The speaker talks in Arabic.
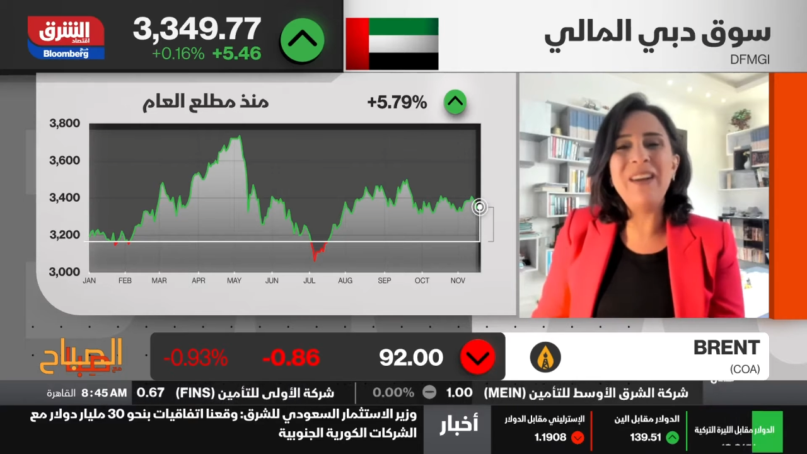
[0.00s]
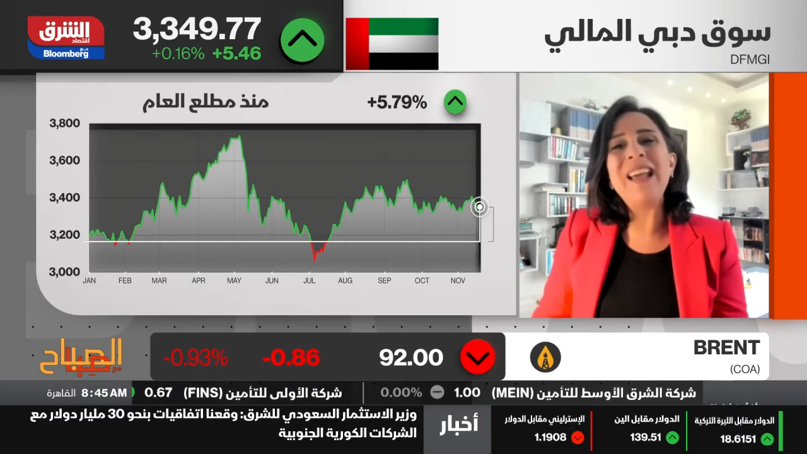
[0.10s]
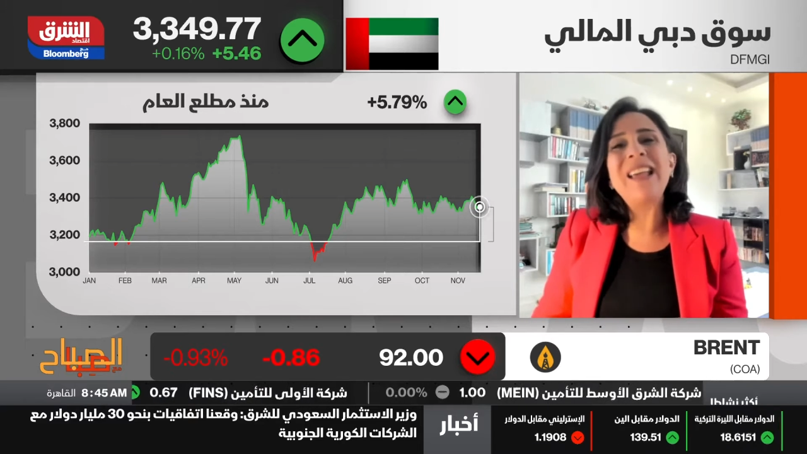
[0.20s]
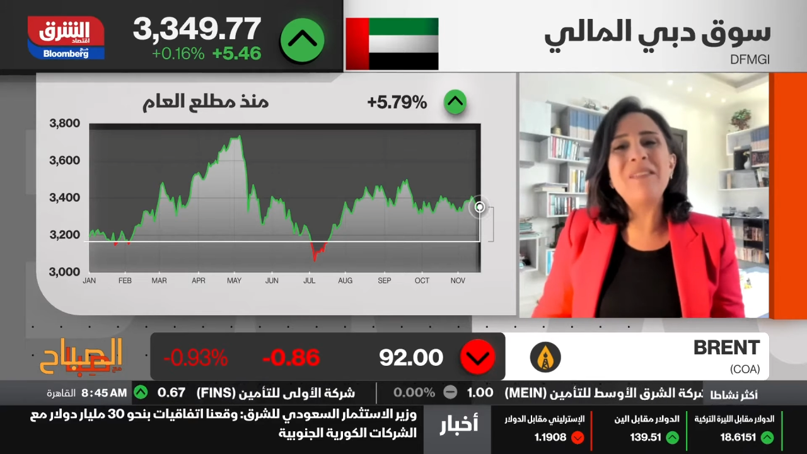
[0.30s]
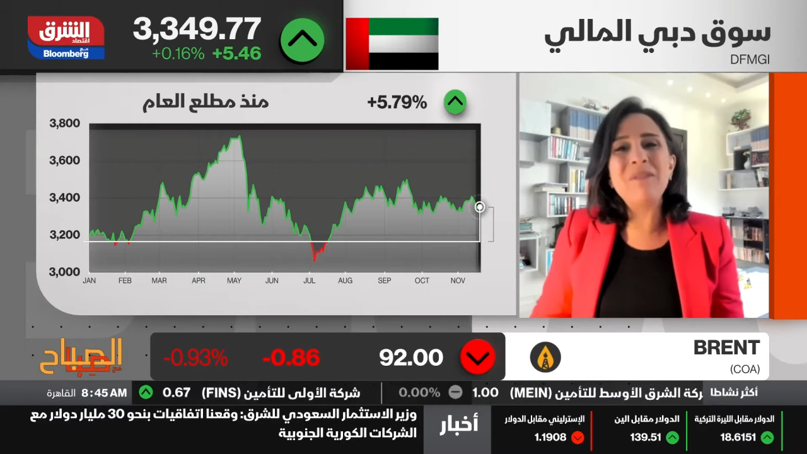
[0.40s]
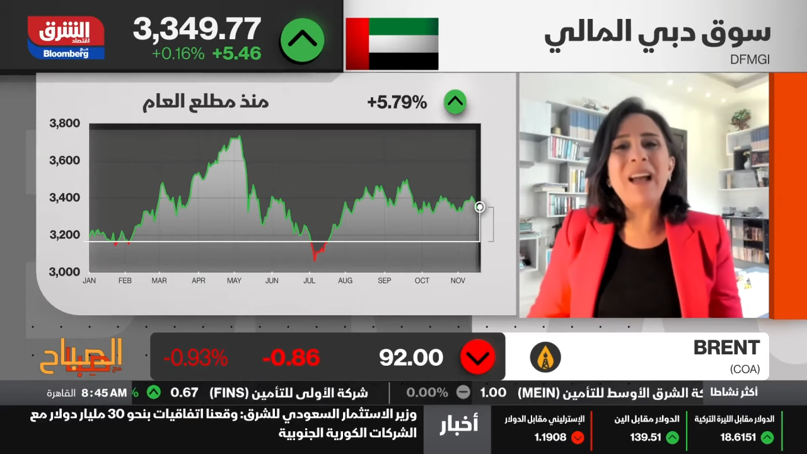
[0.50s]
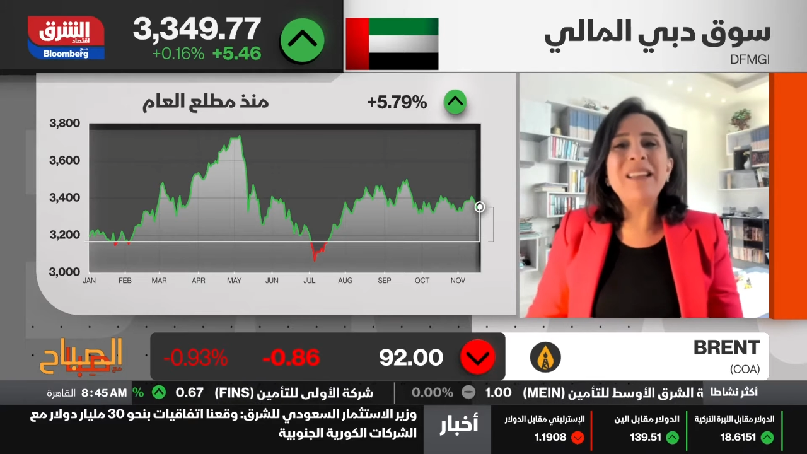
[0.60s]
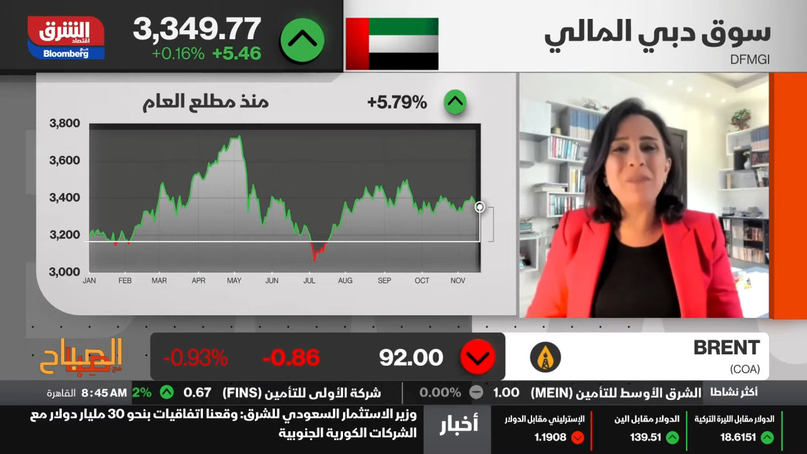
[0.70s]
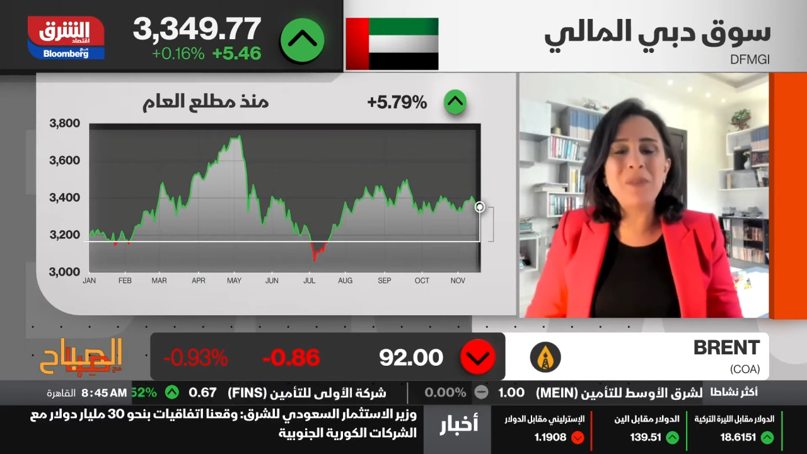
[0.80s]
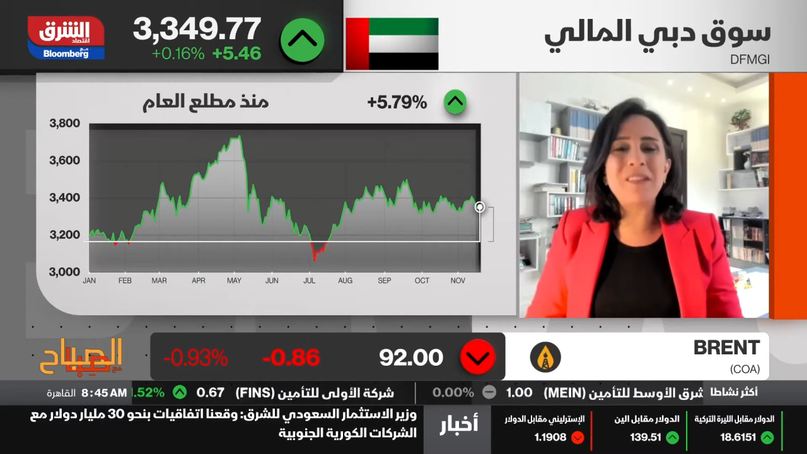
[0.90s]
ولكن ممكن
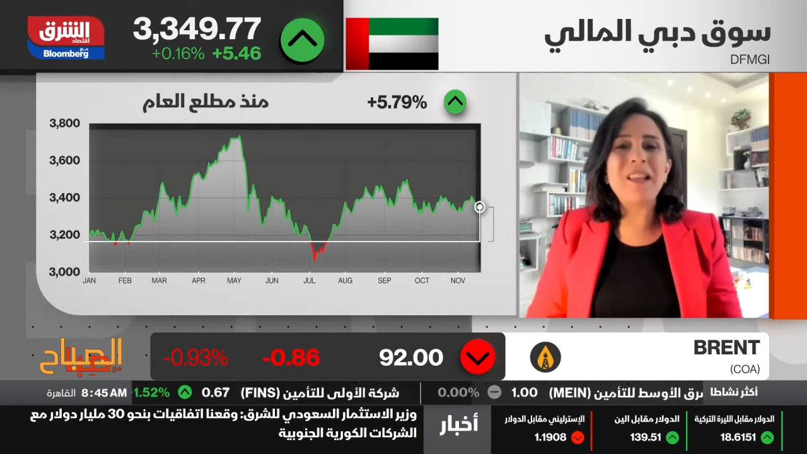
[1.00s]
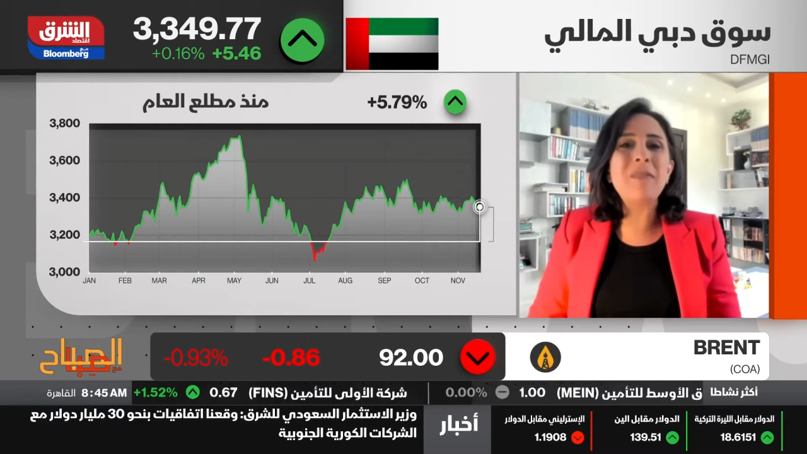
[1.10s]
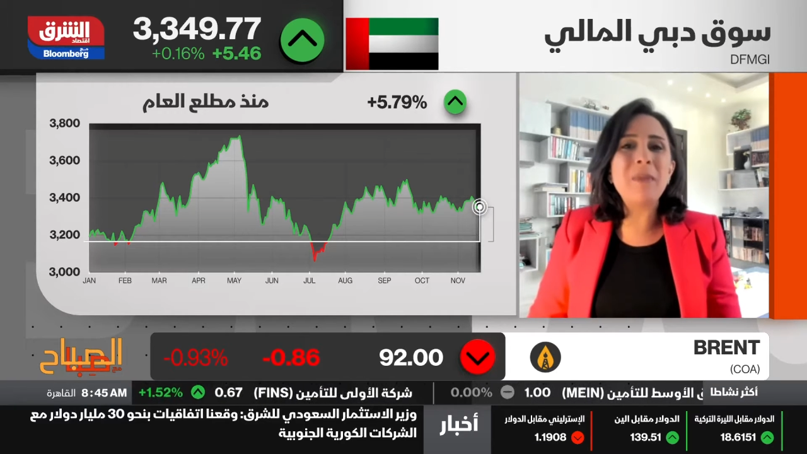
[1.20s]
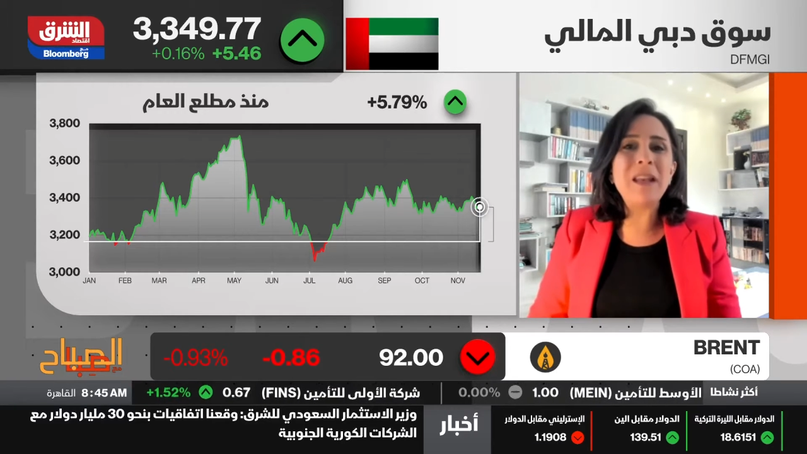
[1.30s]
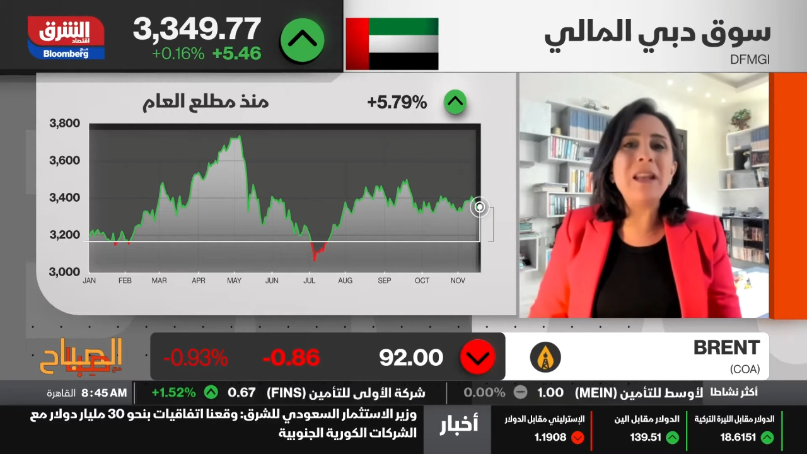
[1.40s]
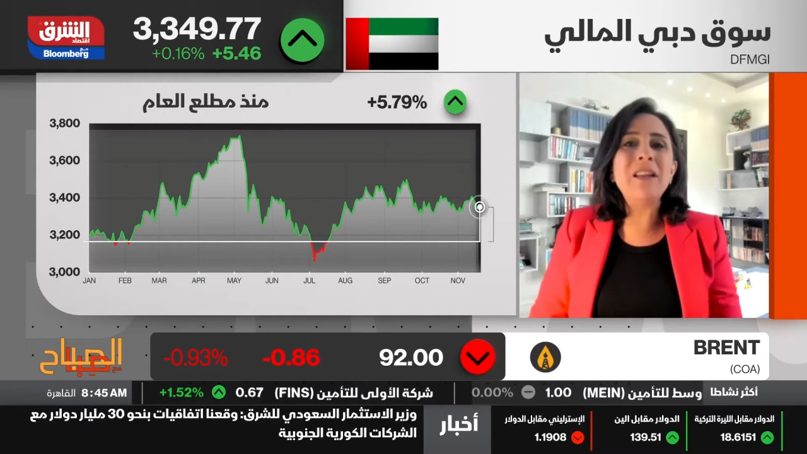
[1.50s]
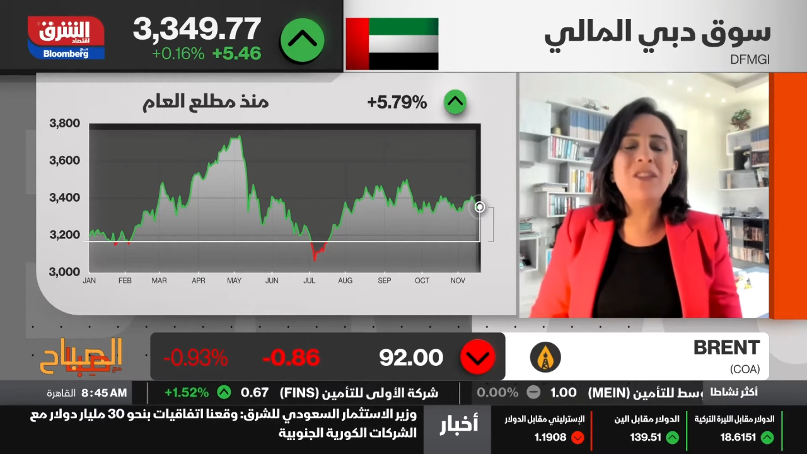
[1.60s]
بعض انتبهي